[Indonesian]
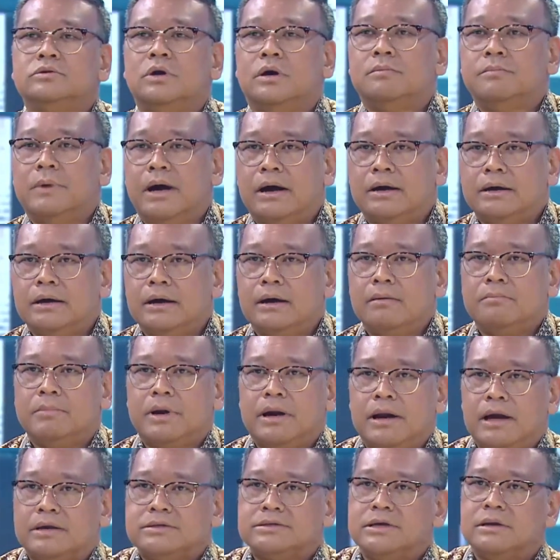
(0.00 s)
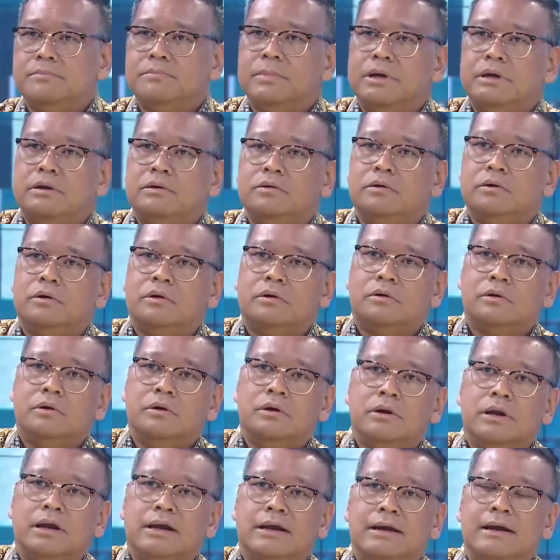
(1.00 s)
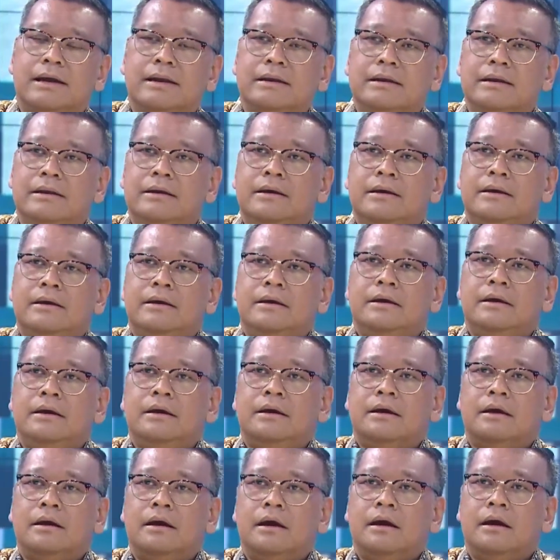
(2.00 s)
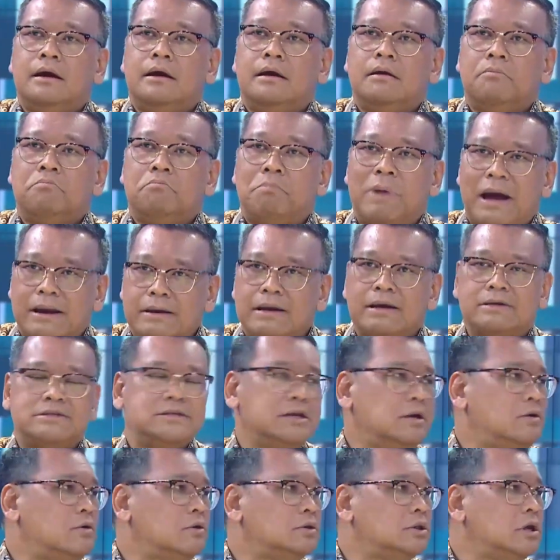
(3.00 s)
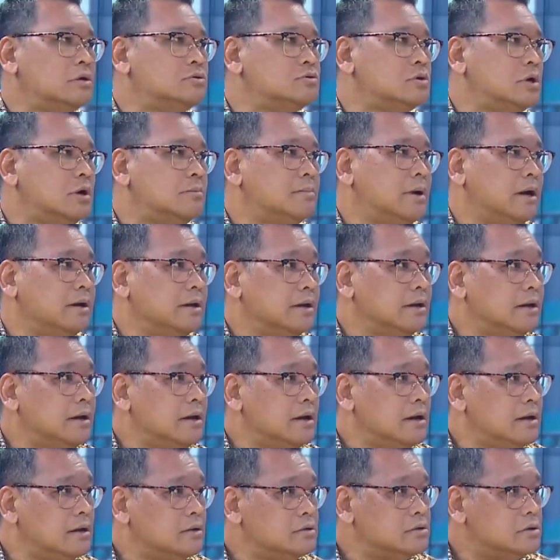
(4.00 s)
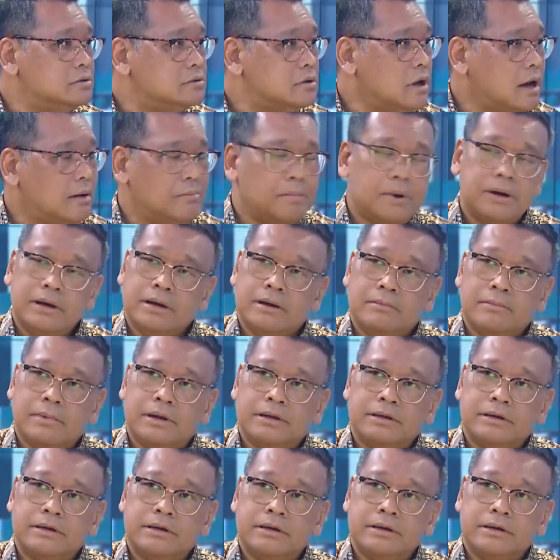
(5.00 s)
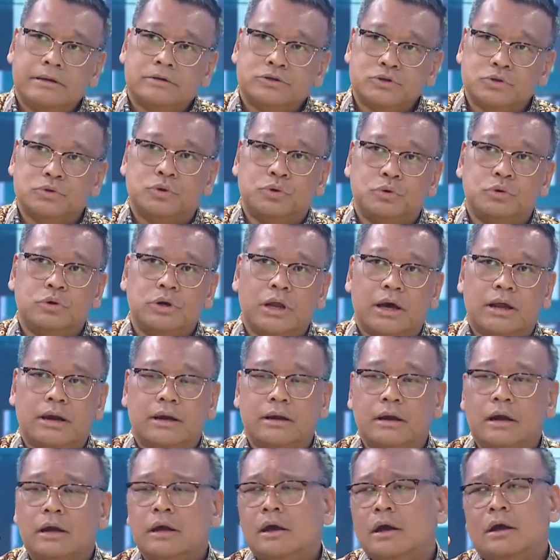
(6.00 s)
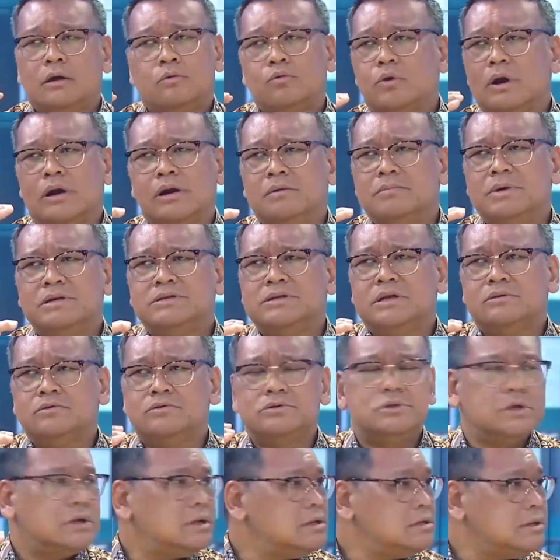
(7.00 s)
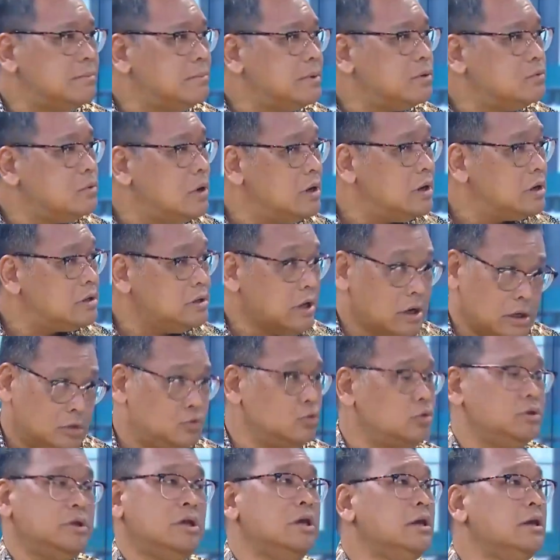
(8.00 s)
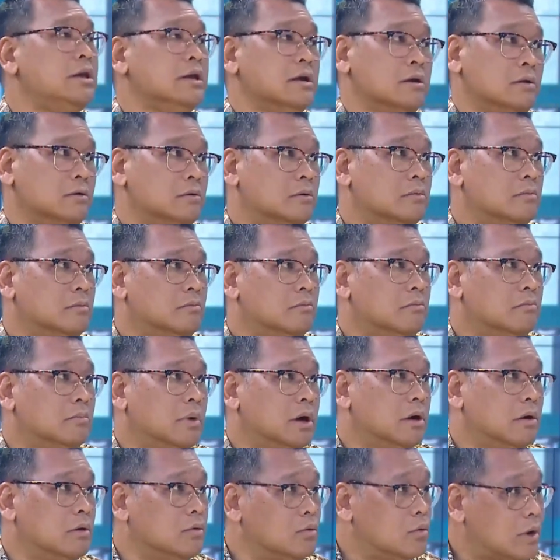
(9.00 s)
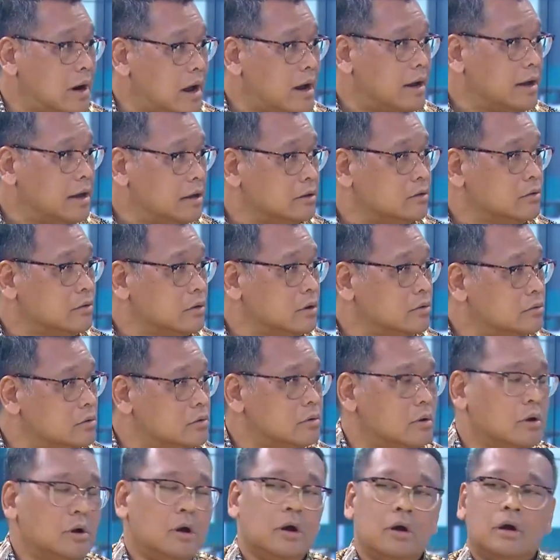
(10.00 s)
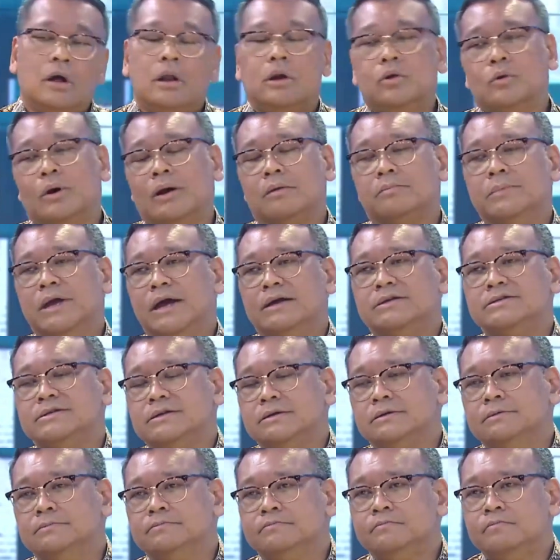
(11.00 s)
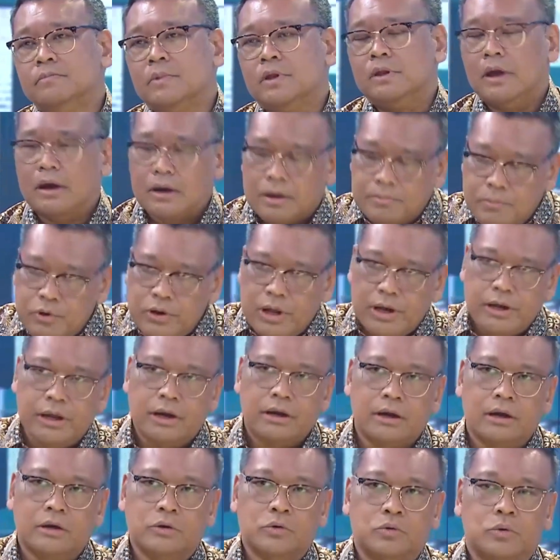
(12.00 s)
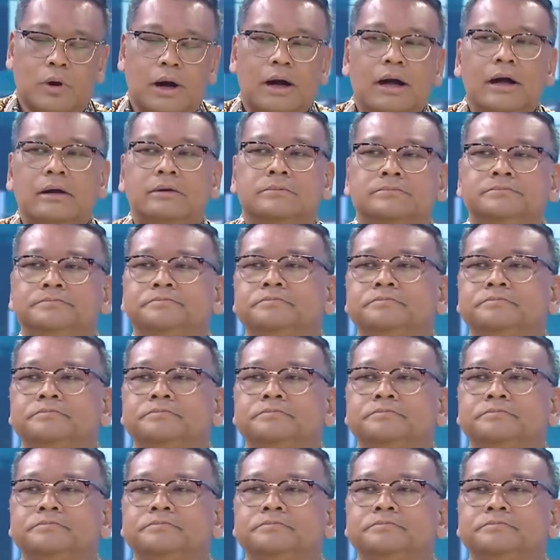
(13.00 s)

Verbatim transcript: Surabaya berhasil menurunkan uh, panasnya Kota Surabaya, hmm. apa namanya suhu dari kurang lebih satu setengah sampai dua derajat itu tinggi loh, hmm. mengurangi itu itu luar biasa. Nah kemudian yang kedua